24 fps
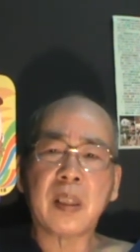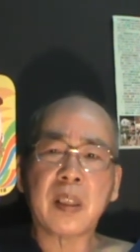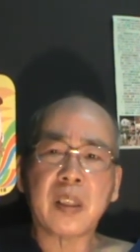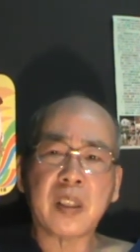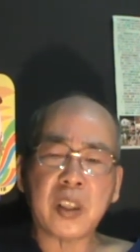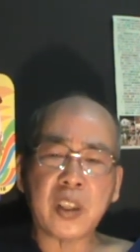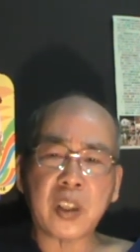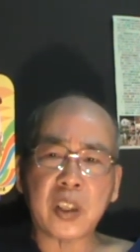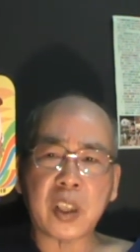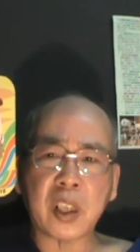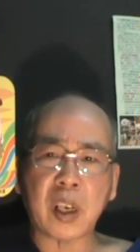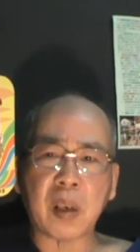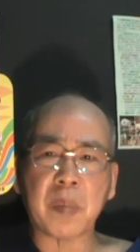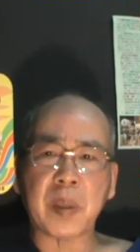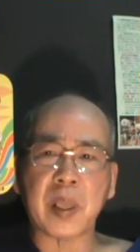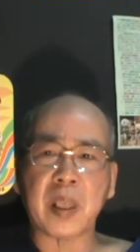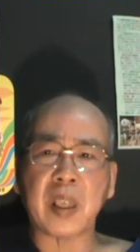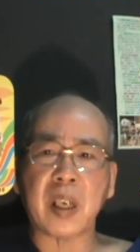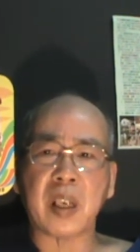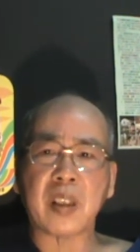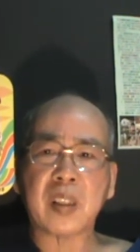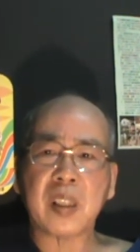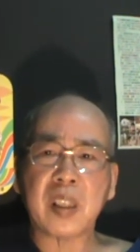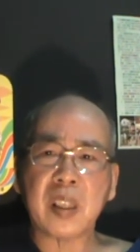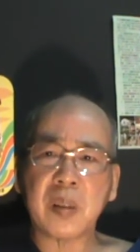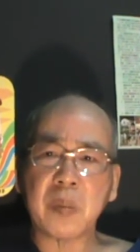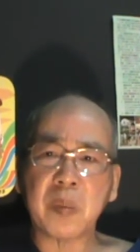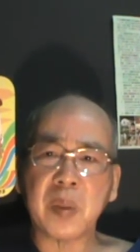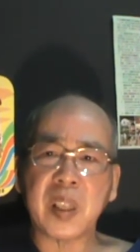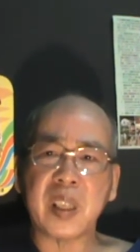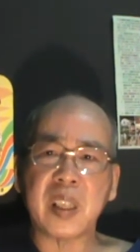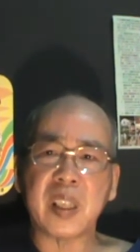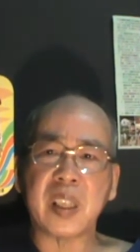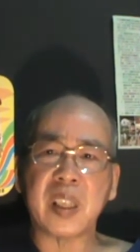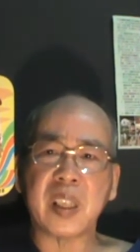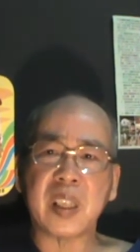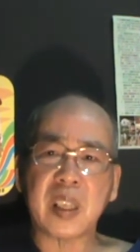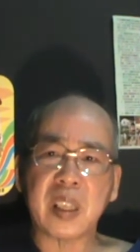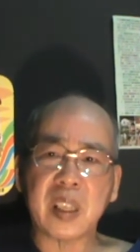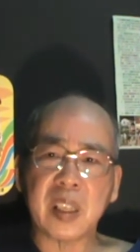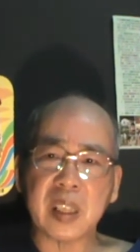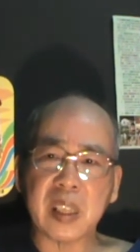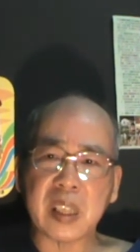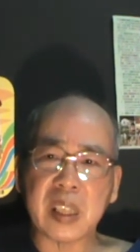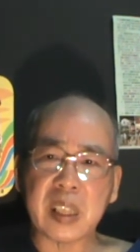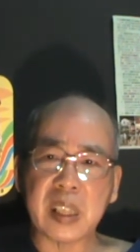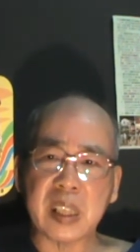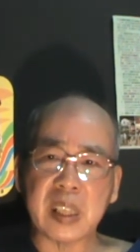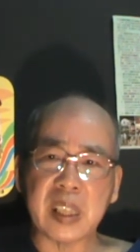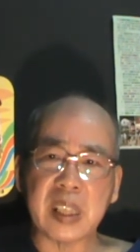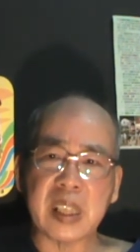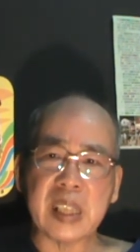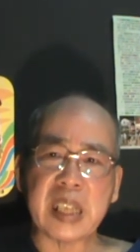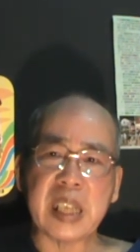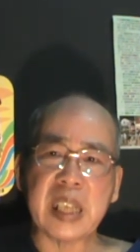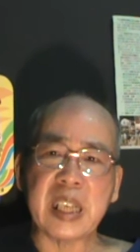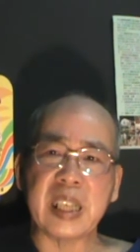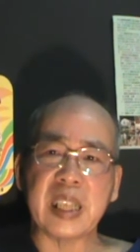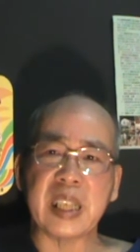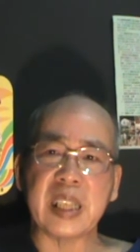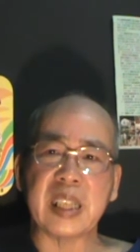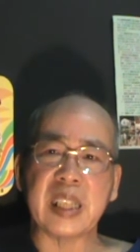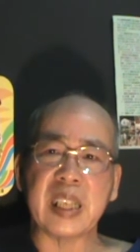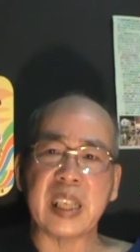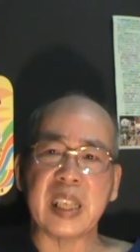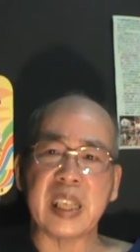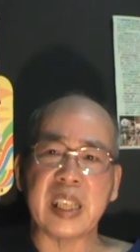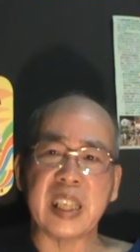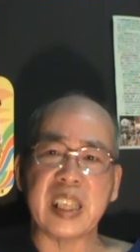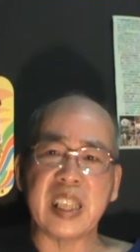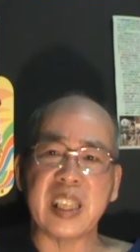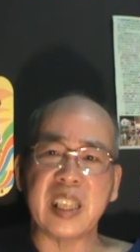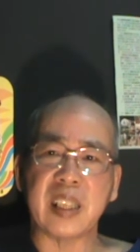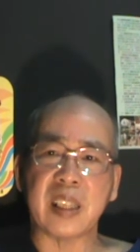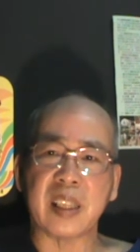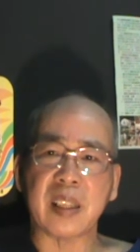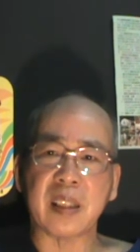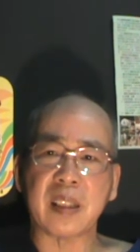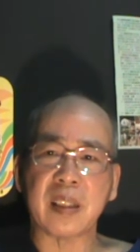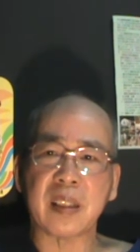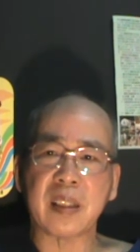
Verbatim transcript: 你消灭掉是因为你。以个人的利益